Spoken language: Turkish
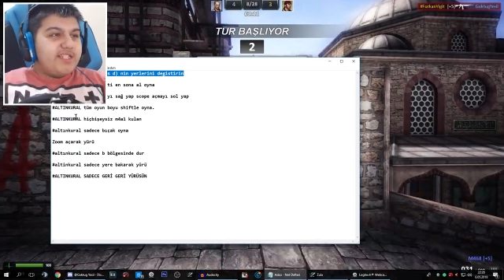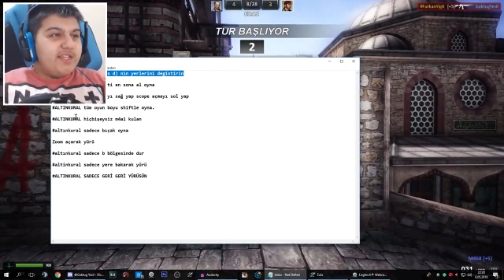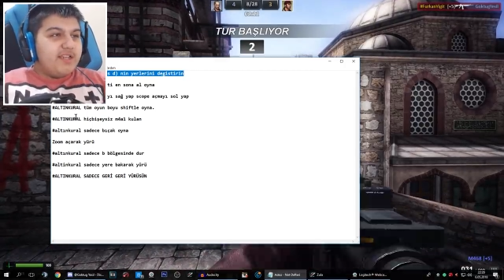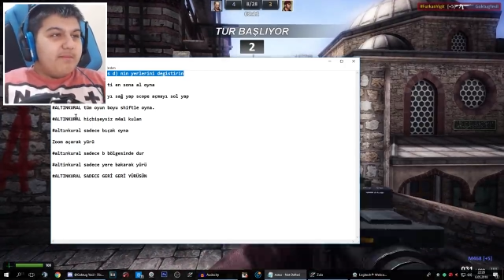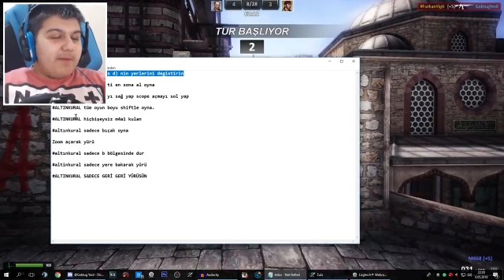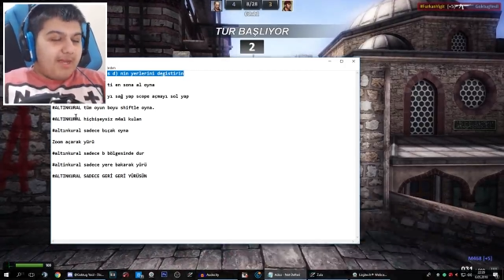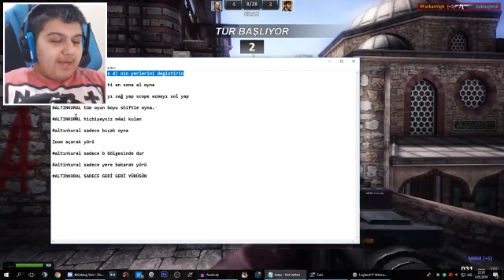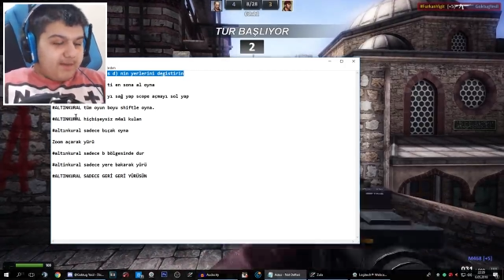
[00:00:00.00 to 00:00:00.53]

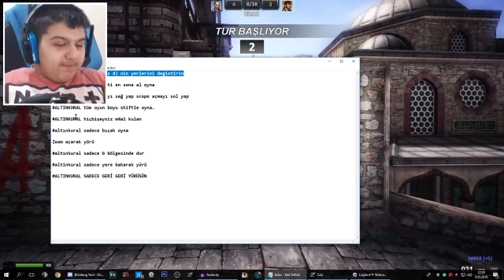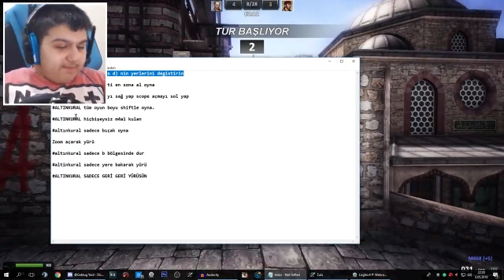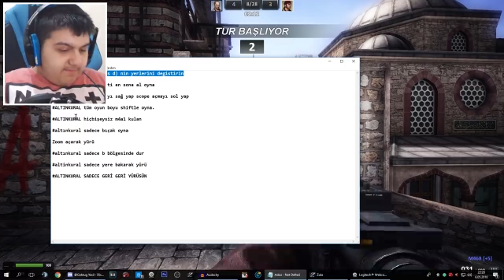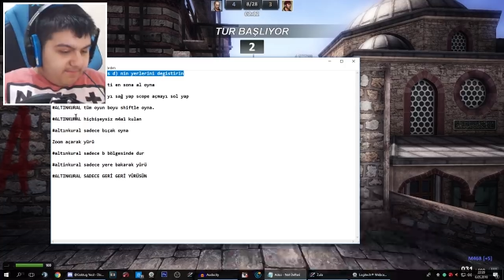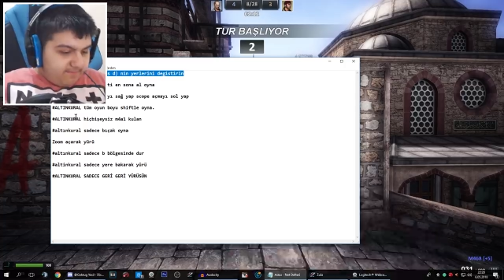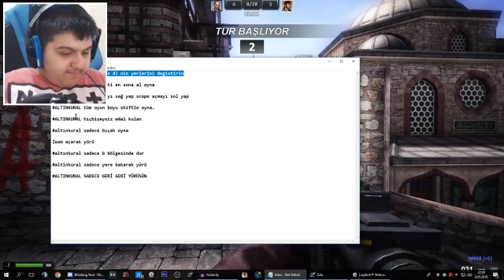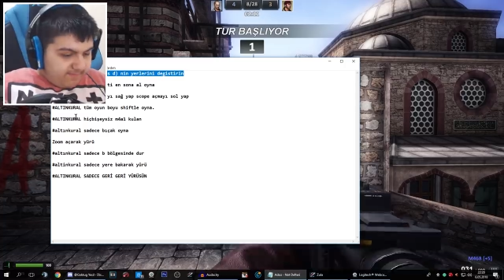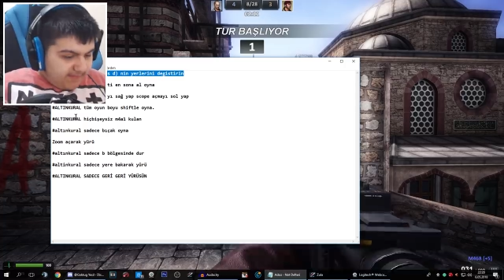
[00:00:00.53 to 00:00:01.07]
Bak
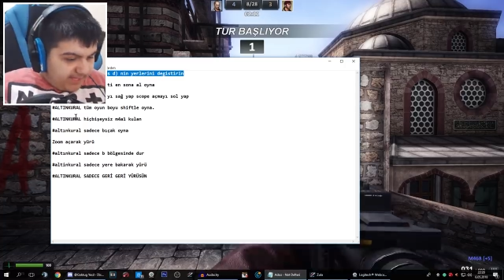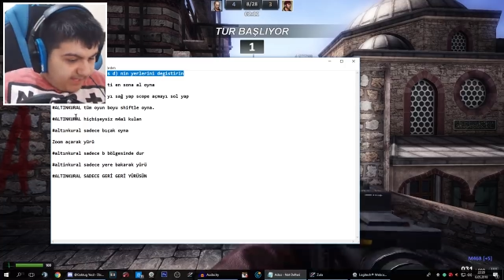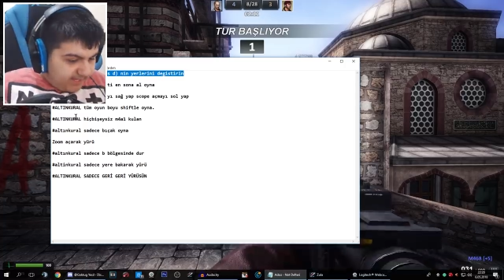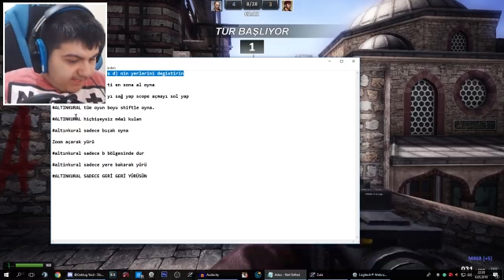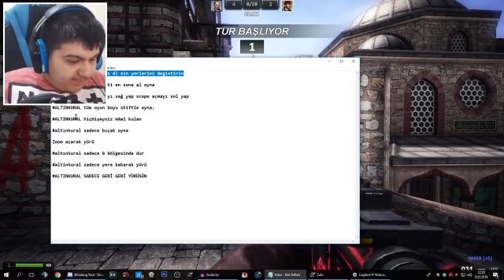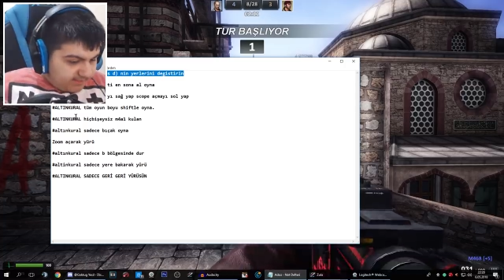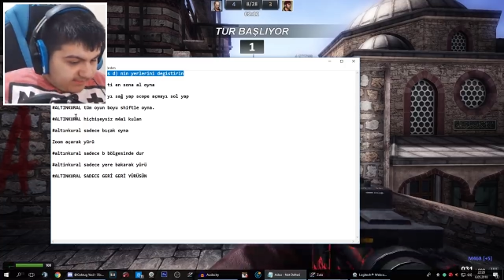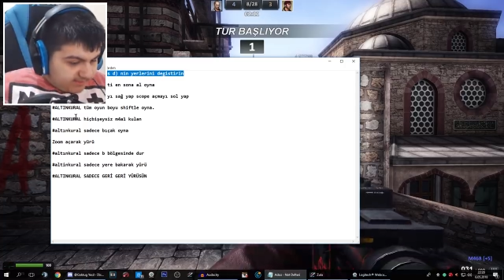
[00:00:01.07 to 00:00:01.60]

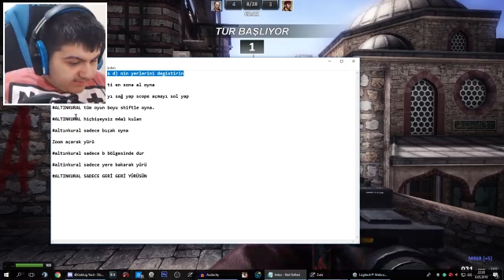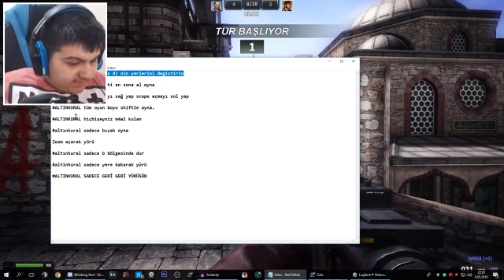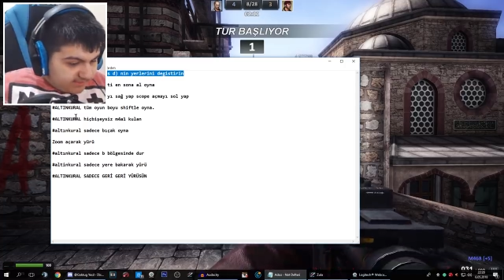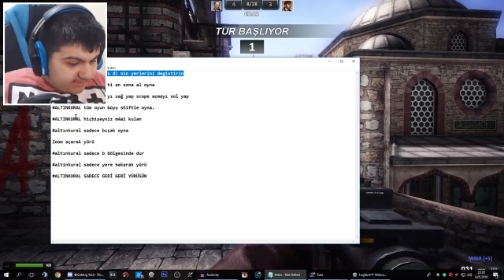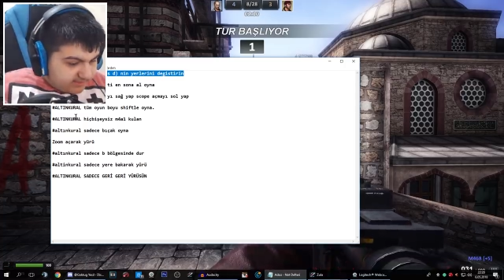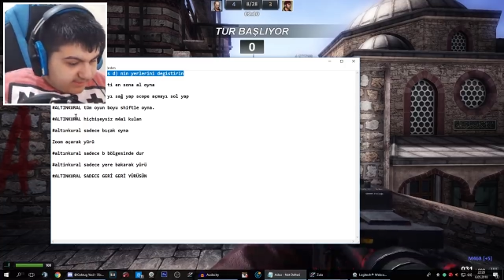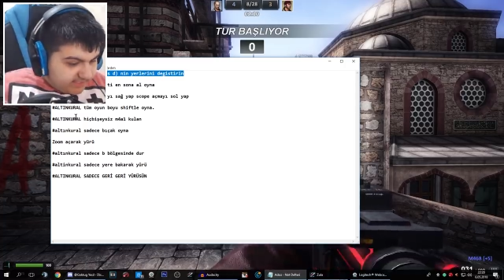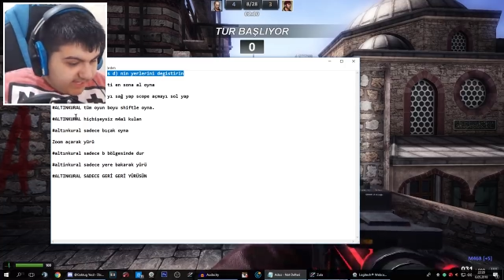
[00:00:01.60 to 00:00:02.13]
V patlat.
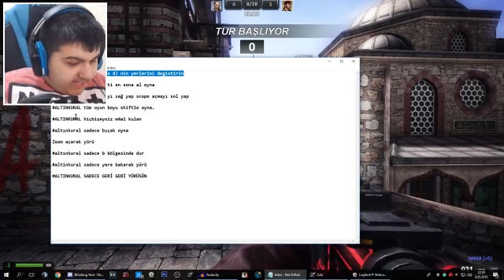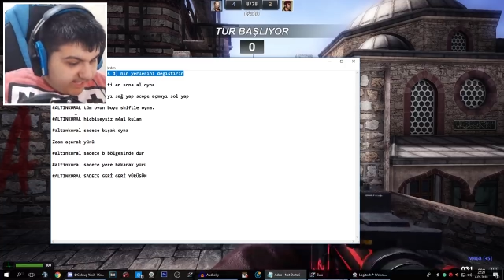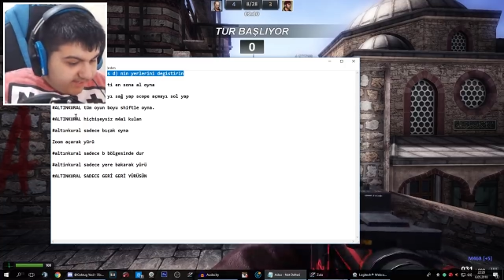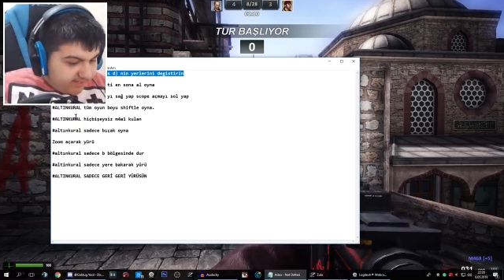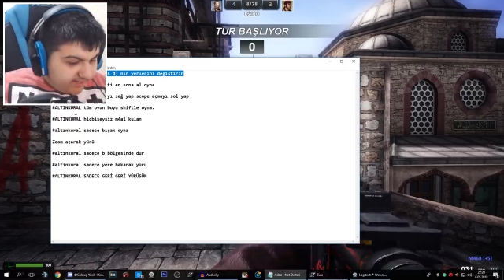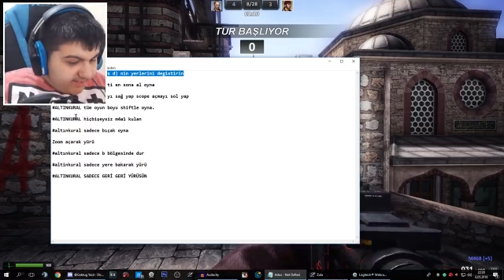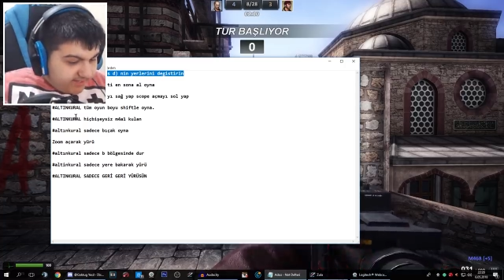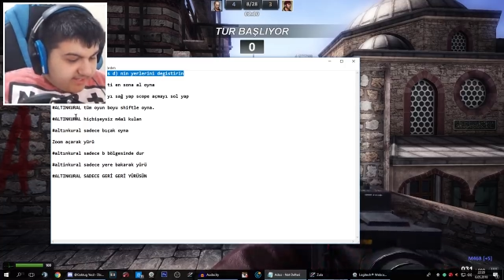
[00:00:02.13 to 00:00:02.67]
S